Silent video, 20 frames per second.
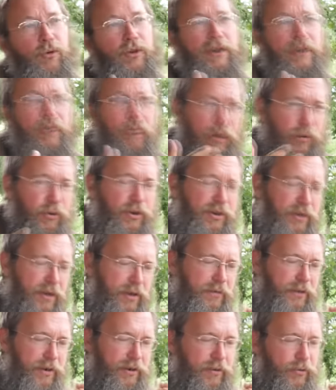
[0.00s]
у тех, у кого есть
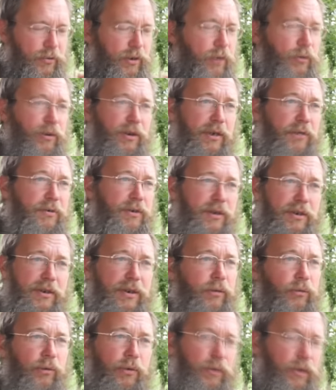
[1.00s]
телевизор. У Конечно. кого телевизора
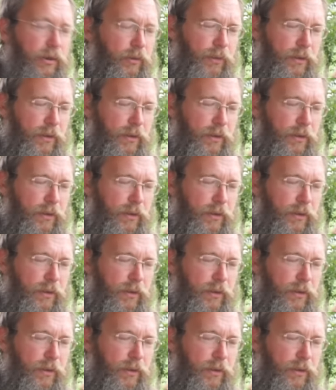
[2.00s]
нет, у кого нет